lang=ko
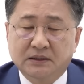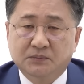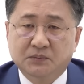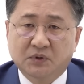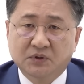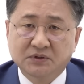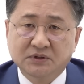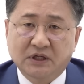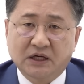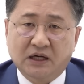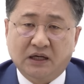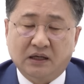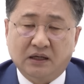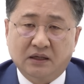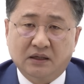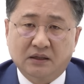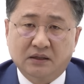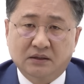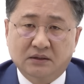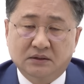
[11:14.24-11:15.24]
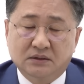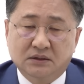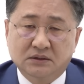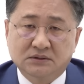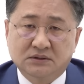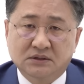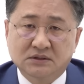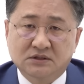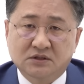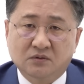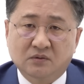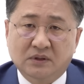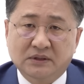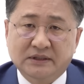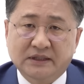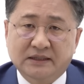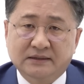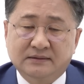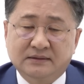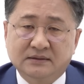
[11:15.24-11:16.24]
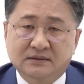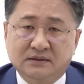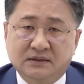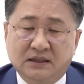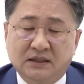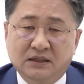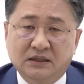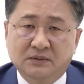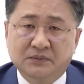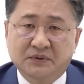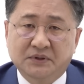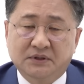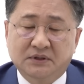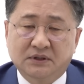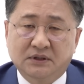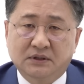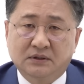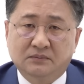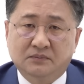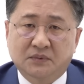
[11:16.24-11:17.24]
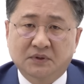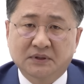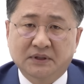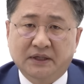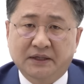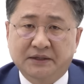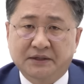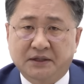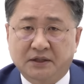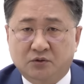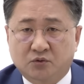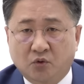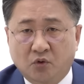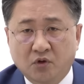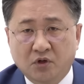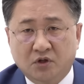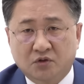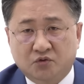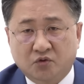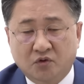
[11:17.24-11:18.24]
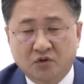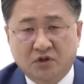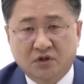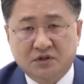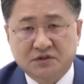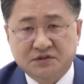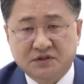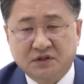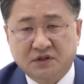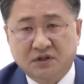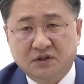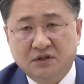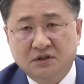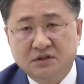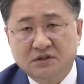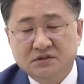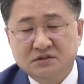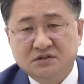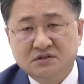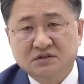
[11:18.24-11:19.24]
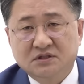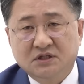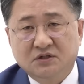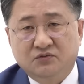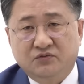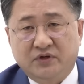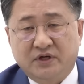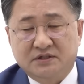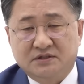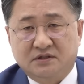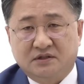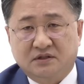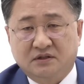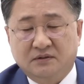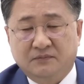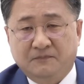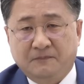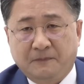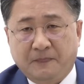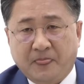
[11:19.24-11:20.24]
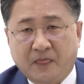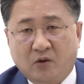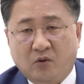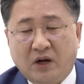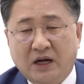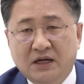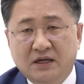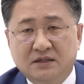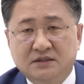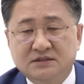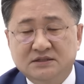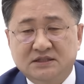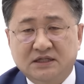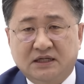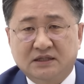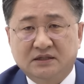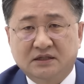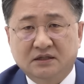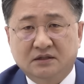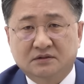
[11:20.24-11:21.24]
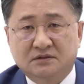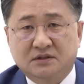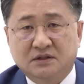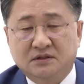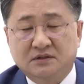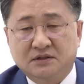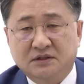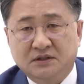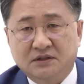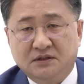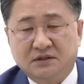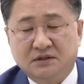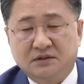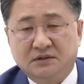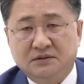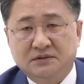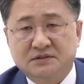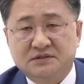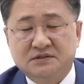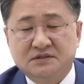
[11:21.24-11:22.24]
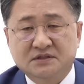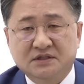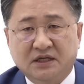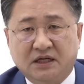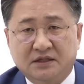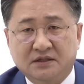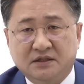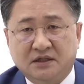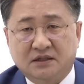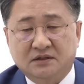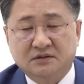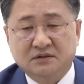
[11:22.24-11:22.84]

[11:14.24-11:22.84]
뭔가 어떤 청와대의 특활비를 뭔가 이렇게 돌려 돌려서 쓰기 위해서 관련자들의 어떤 이 쓴 게 아닌가.